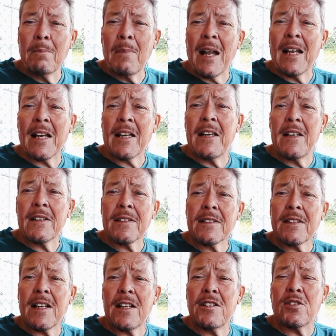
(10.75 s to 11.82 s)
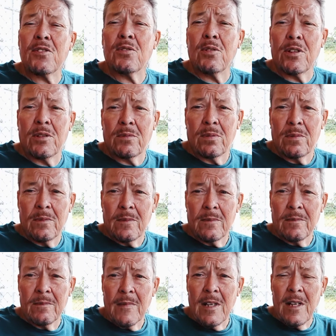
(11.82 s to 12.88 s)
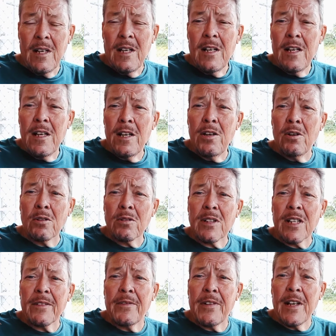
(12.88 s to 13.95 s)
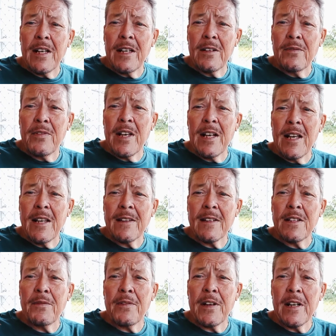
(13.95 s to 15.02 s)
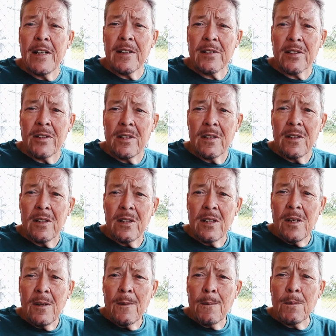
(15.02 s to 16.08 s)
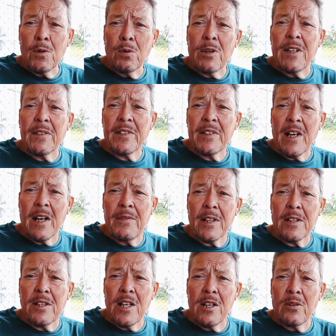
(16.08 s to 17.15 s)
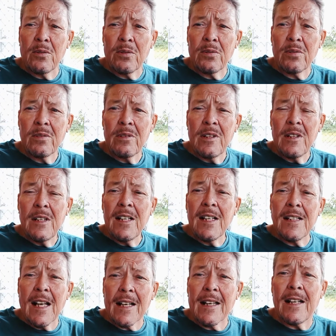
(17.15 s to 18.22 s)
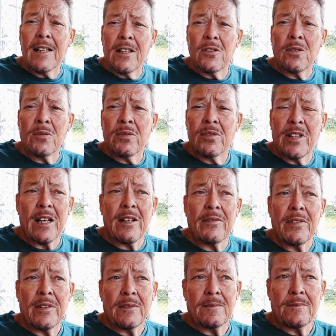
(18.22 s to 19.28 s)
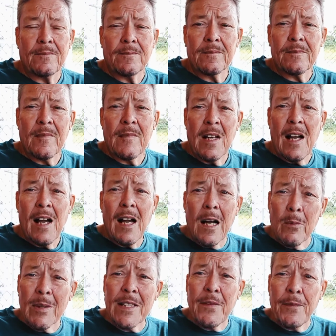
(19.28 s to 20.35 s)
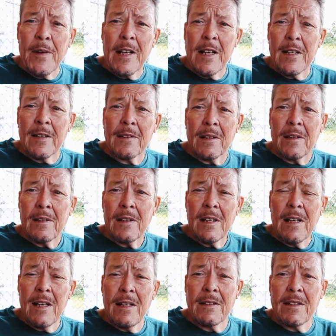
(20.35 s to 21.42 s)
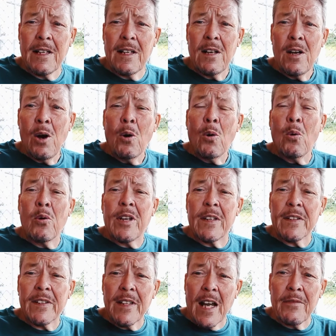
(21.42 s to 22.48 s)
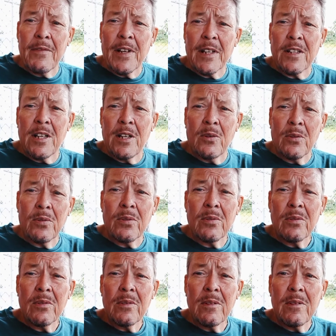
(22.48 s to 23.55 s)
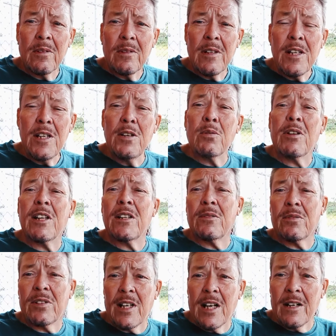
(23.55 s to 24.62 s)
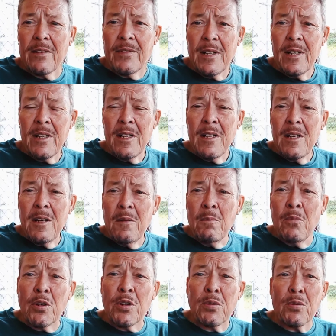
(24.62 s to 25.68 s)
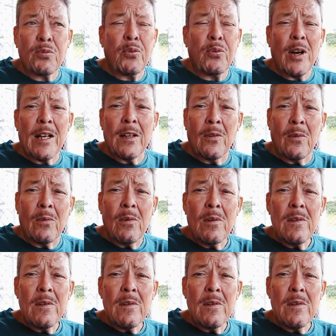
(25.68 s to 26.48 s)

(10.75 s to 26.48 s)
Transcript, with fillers: Malaquias 3,18 E outra vez vereis a diferença do que serve a Deus e daquele que não serve. Há uma diferença entre o que serve a Deus e o que não serve. Muitos falam,